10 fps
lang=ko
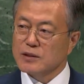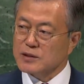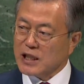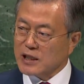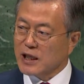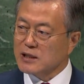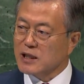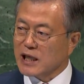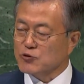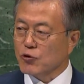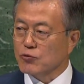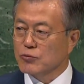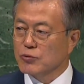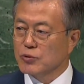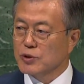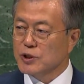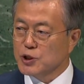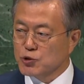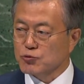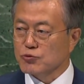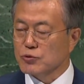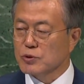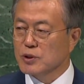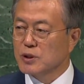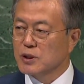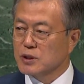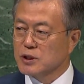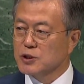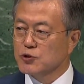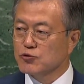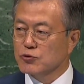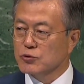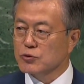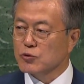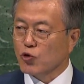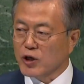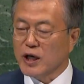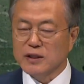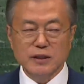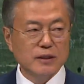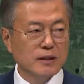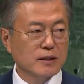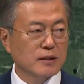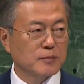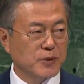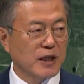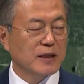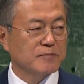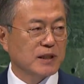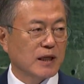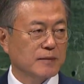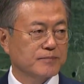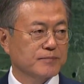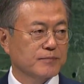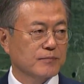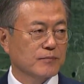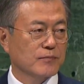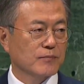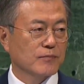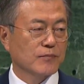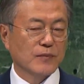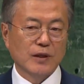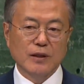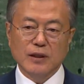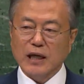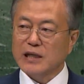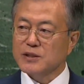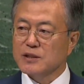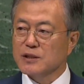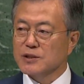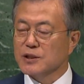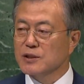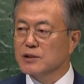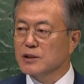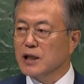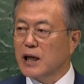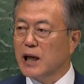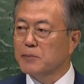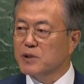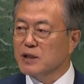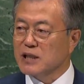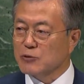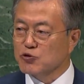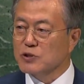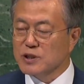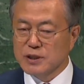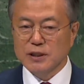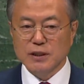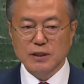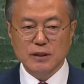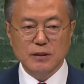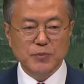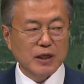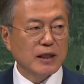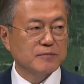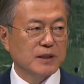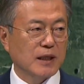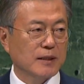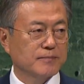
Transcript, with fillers: 사랑하는 가족, 이웃, 그리운 고향이 평화입니다. 가진 것을 함께 나누는 일이 평화입니다.